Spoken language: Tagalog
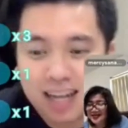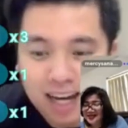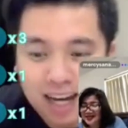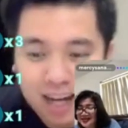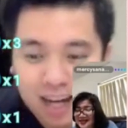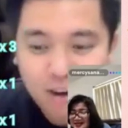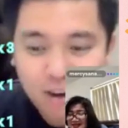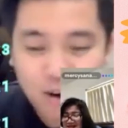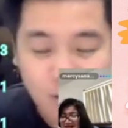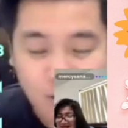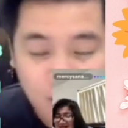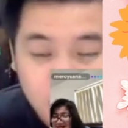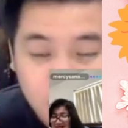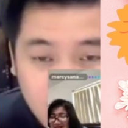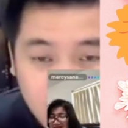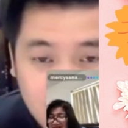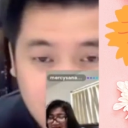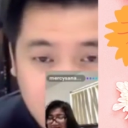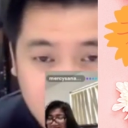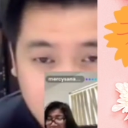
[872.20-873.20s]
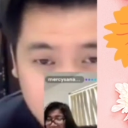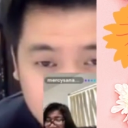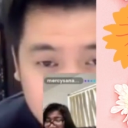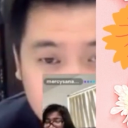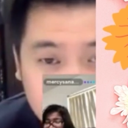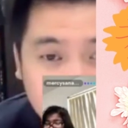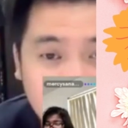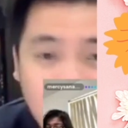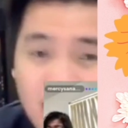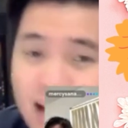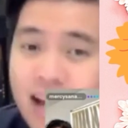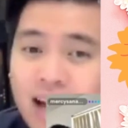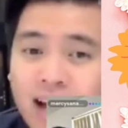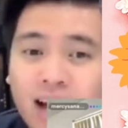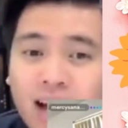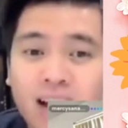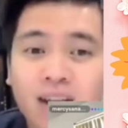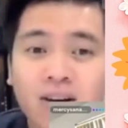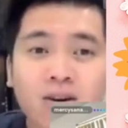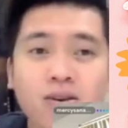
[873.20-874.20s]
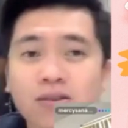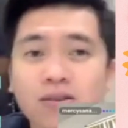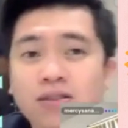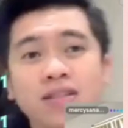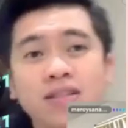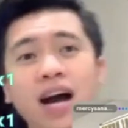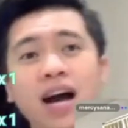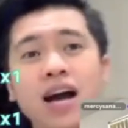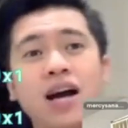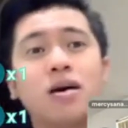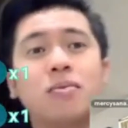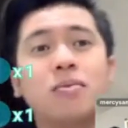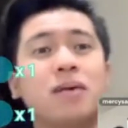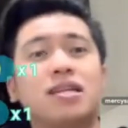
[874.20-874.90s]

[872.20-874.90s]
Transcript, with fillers: Kung may taong dapat